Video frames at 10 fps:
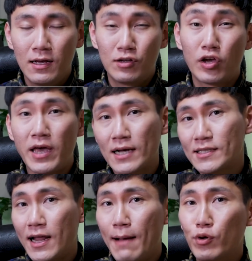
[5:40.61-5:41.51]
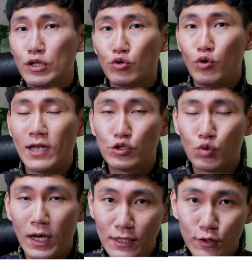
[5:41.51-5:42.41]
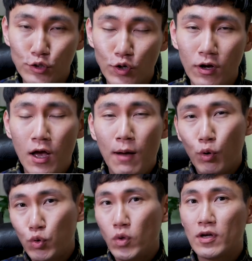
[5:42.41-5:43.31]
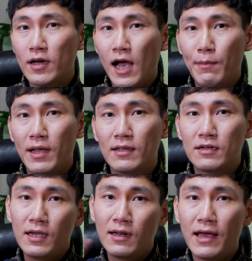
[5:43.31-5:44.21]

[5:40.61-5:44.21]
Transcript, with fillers: 그러니까 약 쌀 한 포대 정도를 달 수가 있는 거죠. 보통 저희 카메라들이